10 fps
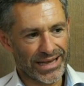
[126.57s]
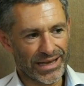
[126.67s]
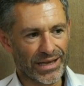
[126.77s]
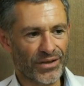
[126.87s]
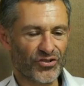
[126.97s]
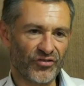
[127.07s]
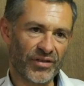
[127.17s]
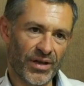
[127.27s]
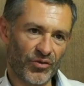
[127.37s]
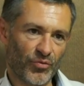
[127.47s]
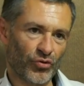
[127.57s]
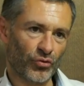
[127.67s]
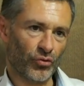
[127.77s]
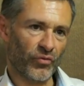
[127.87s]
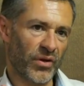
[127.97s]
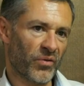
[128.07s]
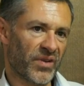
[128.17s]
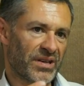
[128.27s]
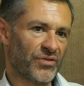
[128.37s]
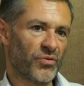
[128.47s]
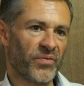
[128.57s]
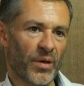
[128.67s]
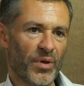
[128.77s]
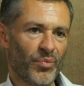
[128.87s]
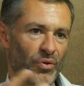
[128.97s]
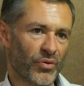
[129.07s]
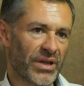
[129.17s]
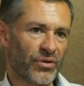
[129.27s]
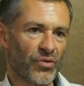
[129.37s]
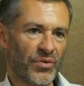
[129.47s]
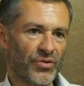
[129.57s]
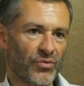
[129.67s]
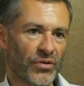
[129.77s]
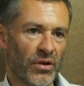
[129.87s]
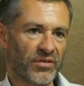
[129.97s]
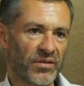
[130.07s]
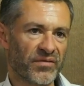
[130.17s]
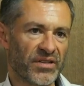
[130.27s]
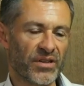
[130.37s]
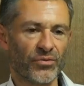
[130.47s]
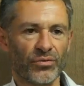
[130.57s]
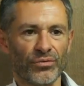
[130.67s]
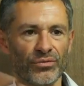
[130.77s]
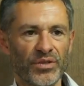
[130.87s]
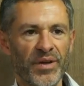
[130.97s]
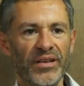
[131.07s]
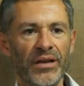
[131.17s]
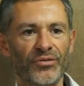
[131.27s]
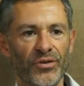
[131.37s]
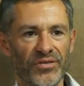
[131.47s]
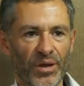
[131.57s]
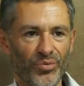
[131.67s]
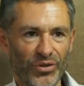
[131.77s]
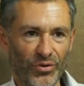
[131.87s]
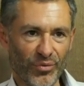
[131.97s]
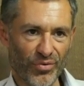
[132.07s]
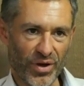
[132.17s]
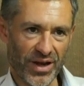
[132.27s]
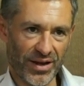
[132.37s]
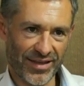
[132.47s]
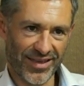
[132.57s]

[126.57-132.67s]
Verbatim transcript: et j'étais, je me suis retrouvé en fait les yeux fermés pendant quelques minutes. Alors c'est difficile de d'y mettre un temps, c'est un peu intemporel.